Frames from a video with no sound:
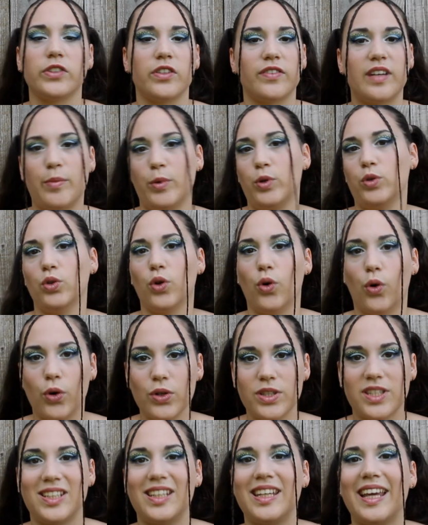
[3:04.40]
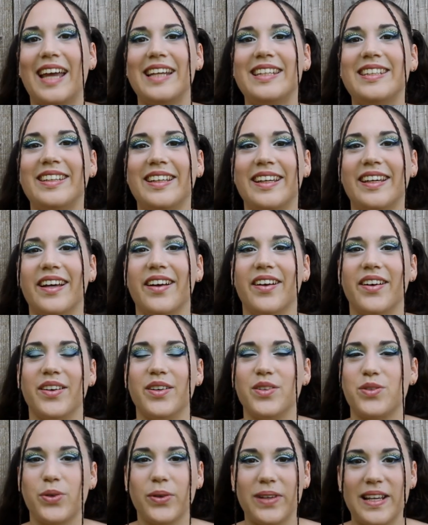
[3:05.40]
faisant vraiment une grosse généralité
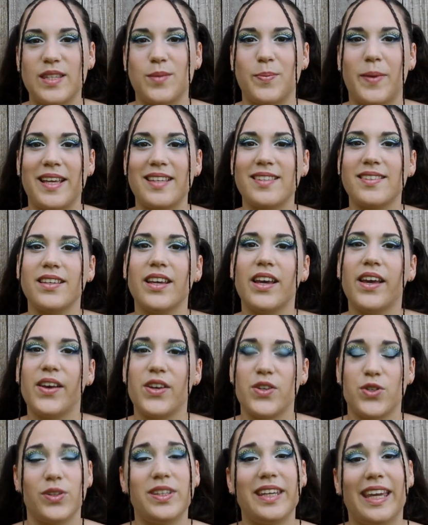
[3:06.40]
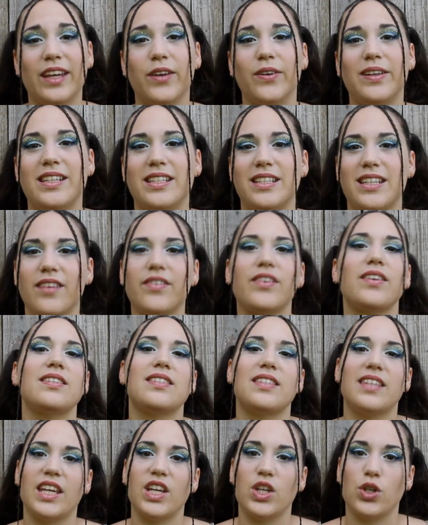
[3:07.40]
euh, sur l'espèce, je dirais que les chèvres,
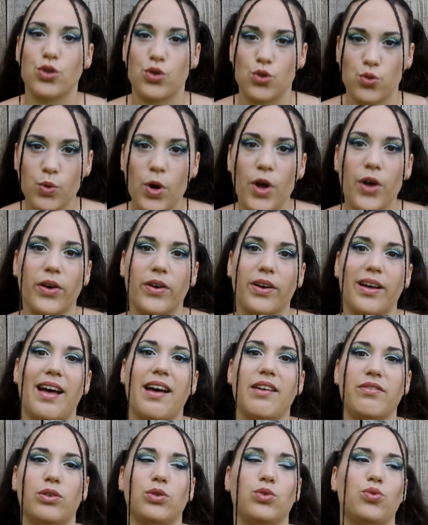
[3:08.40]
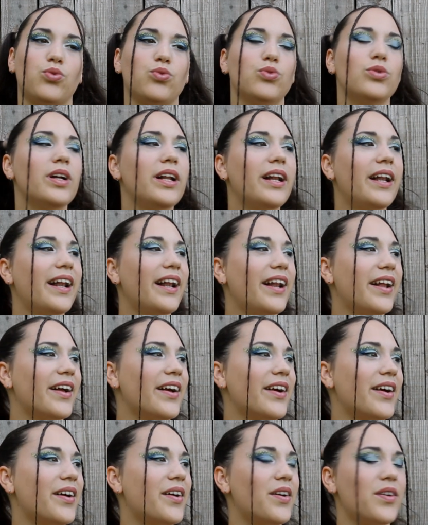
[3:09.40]
c'est joueurs avant tout.
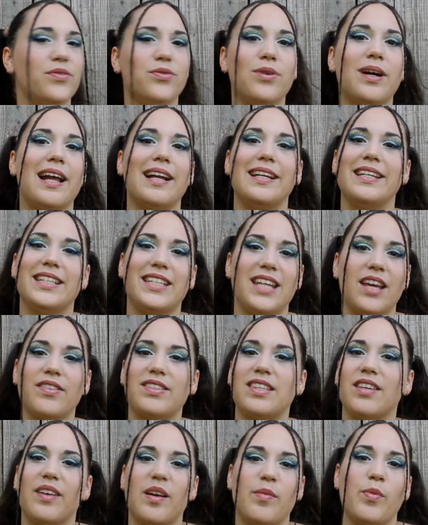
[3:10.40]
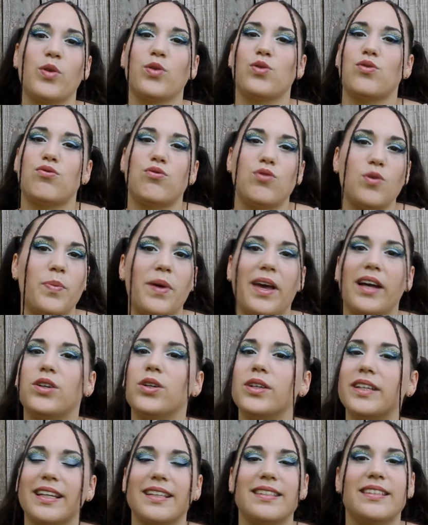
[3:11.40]
Euh, voilà, les chèvres c'est vraiment super
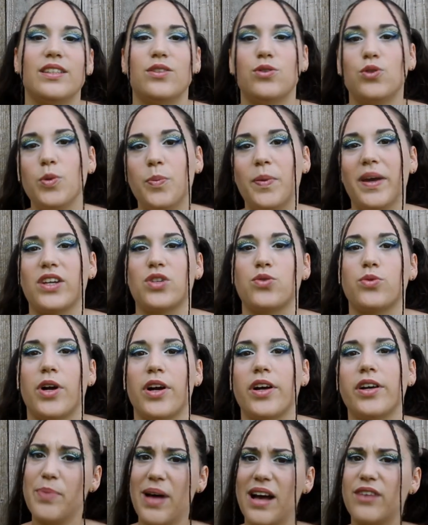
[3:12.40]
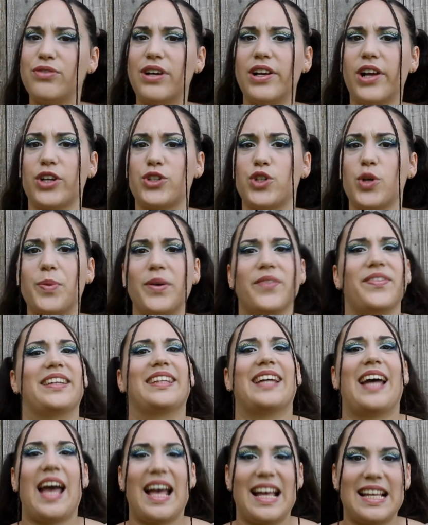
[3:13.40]
coquin, c'est super joueur. Parfois leurs jeux peuvent
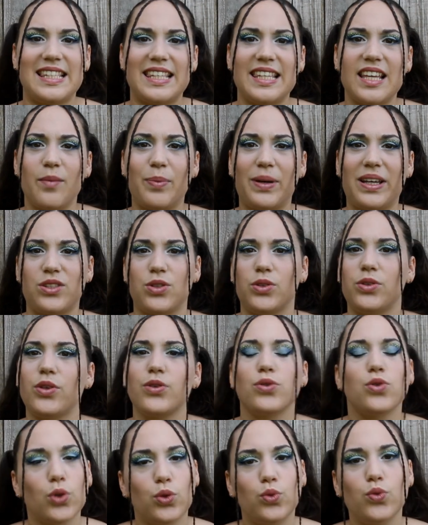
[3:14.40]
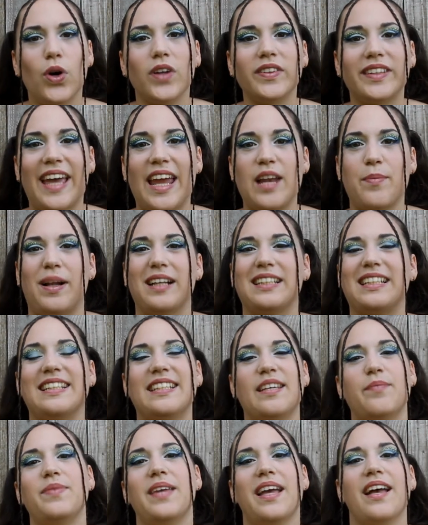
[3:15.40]
être assez impressionnants, surtout entre elles parce
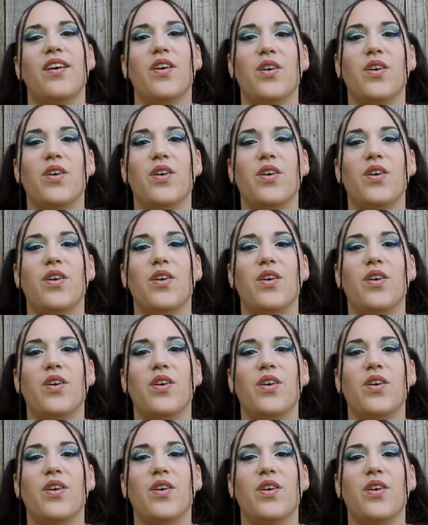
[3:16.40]
qu'elles aiment bien